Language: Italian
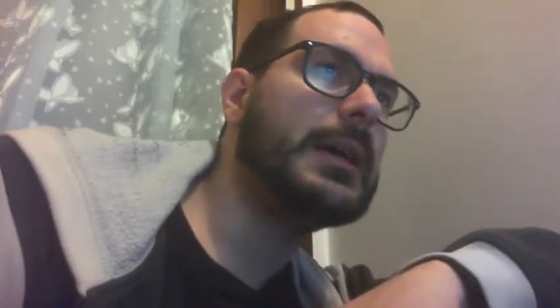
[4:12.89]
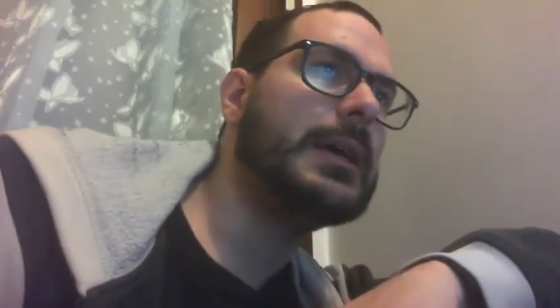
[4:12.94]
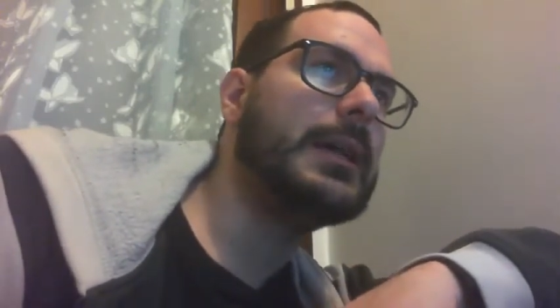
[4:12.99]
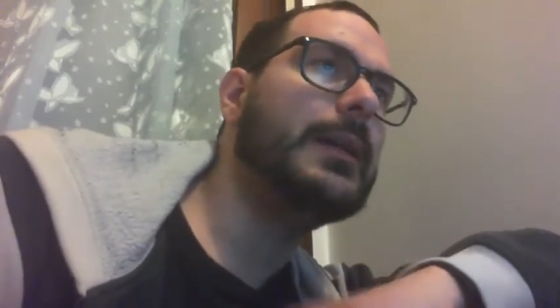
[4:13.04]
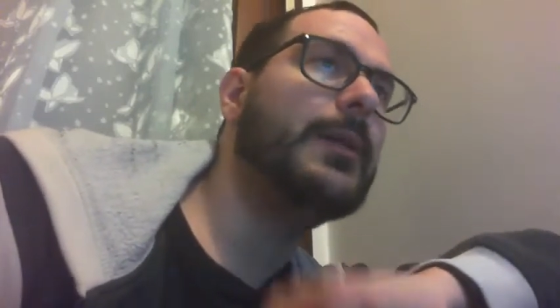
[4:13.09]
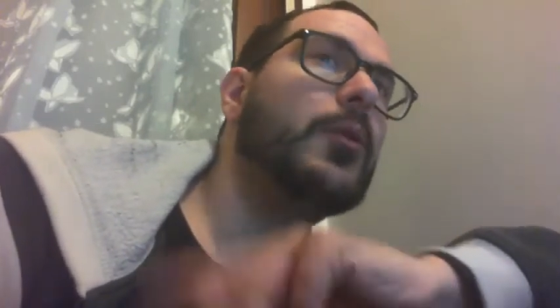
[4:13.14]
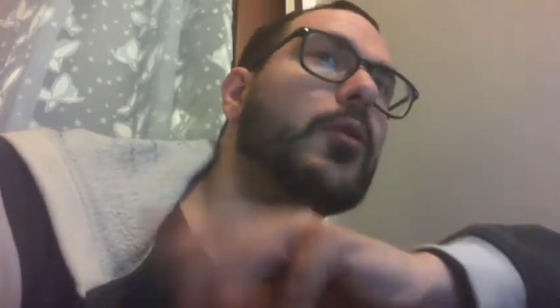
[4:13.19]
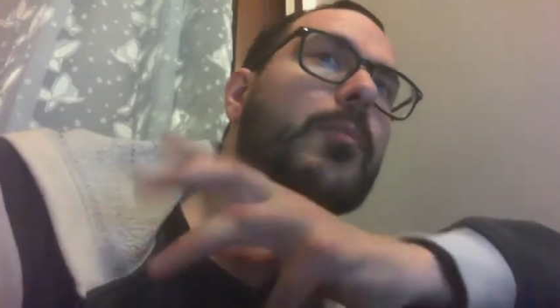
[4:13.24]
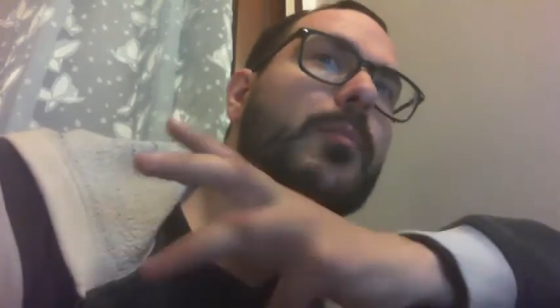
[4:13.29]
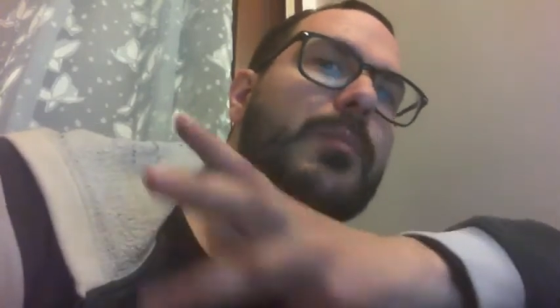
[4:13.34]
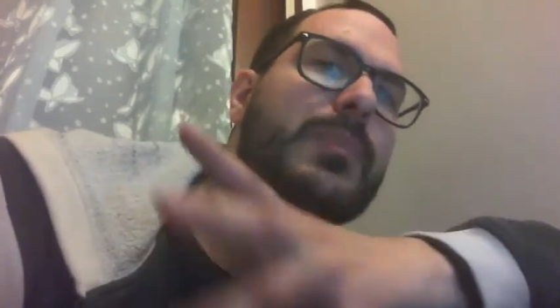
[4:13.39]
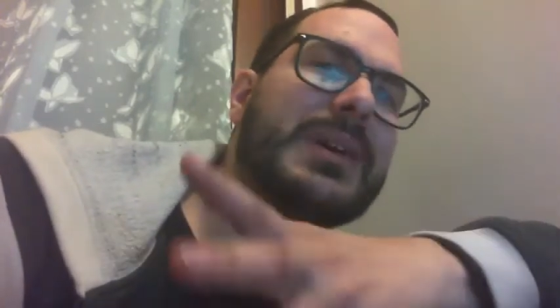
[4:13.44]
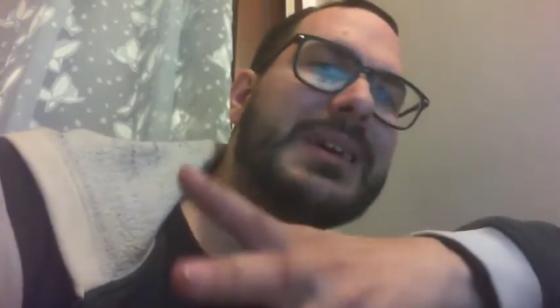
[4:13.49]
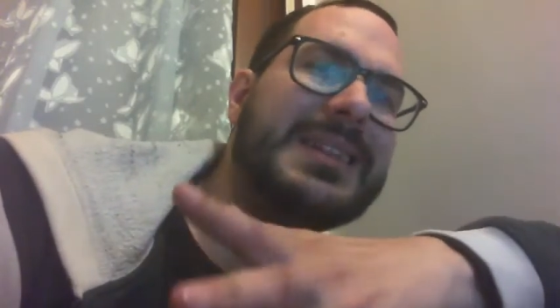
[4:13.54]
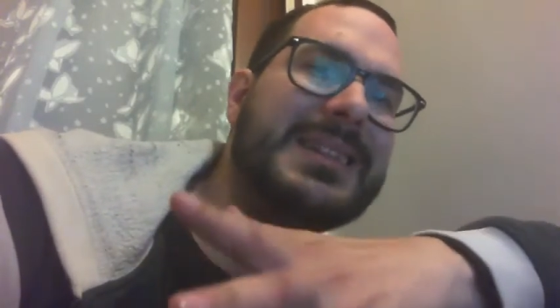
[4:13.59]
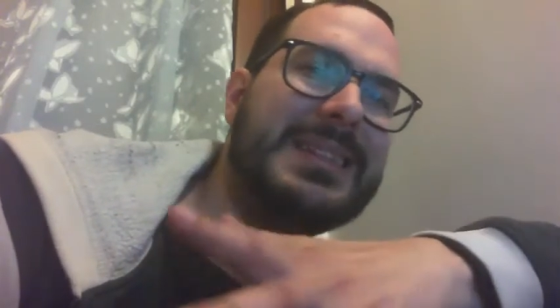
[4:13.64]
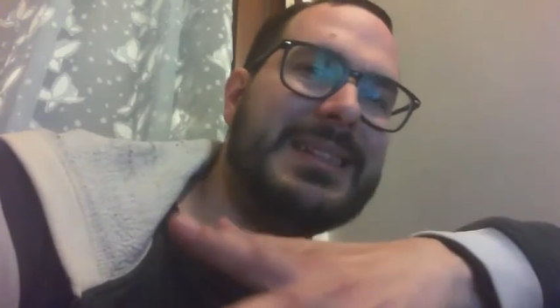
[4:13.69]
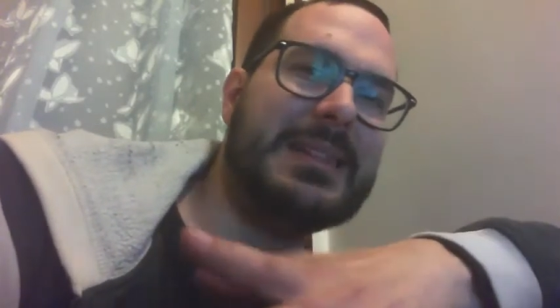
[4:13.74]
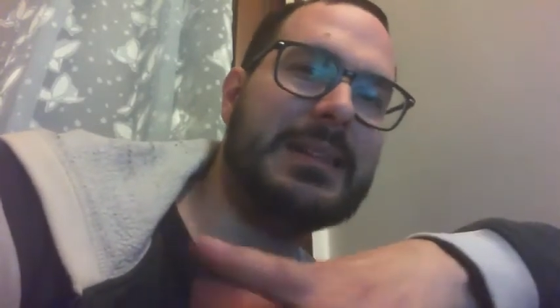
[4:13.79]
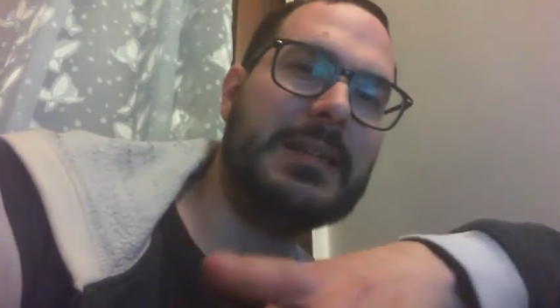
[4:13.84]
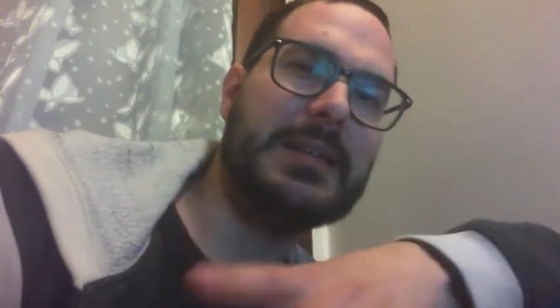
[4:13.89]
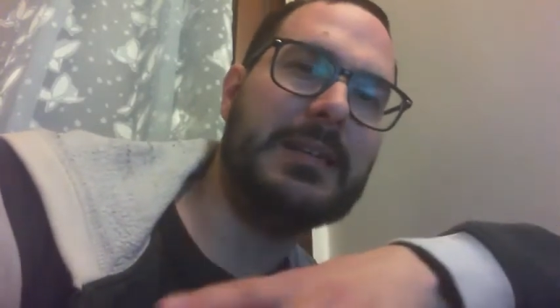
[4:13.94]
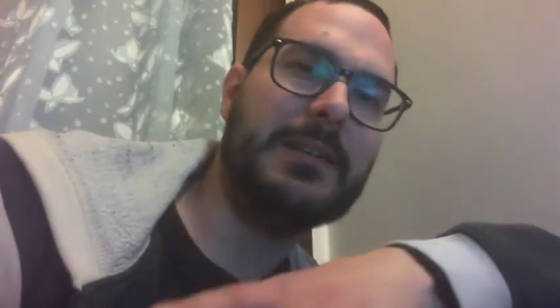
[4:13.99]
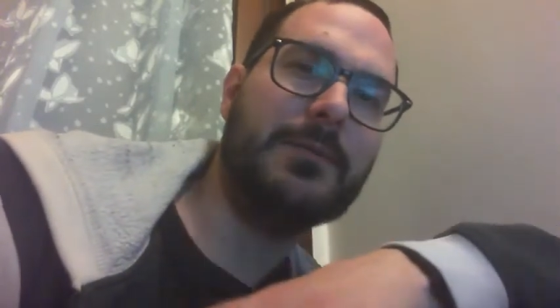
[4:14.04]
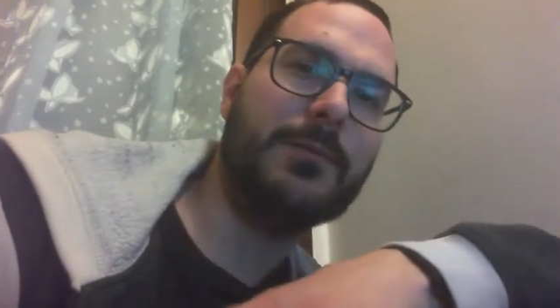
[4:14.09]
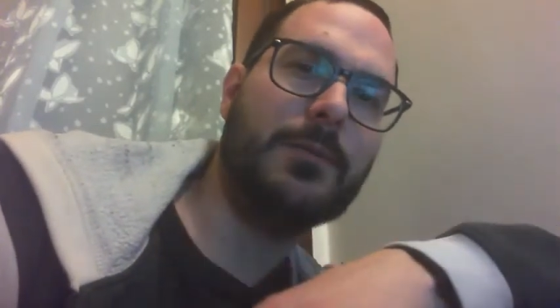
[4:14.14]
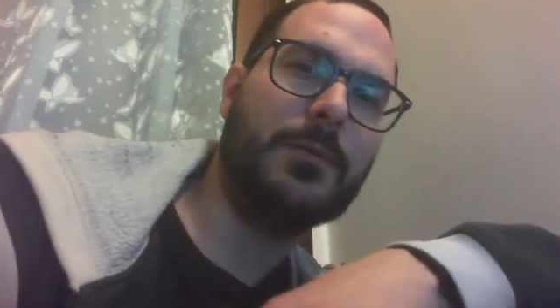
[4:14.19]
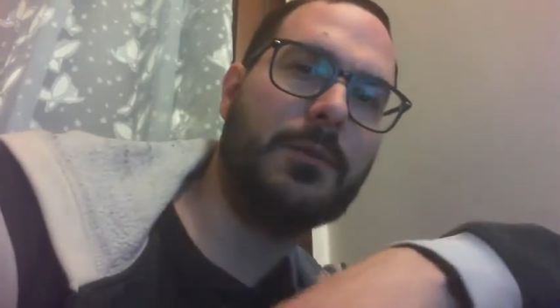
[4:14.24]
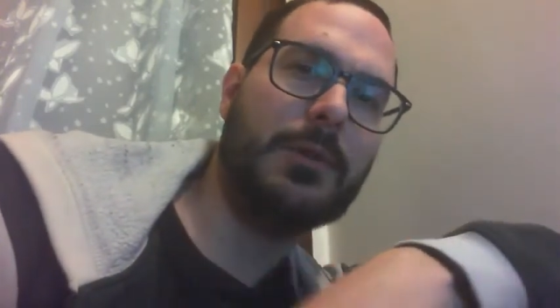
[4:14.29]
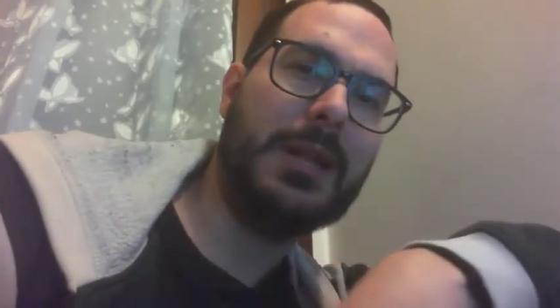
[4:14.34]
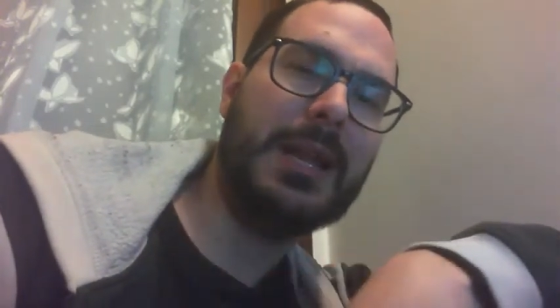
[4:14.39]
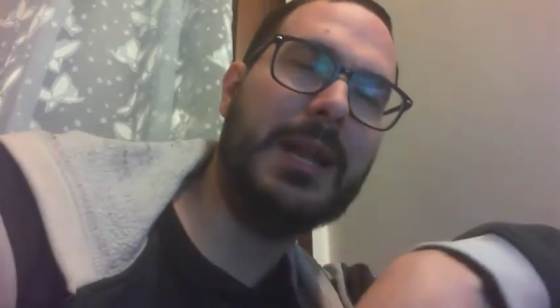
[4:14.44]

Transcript: l'obiettivo della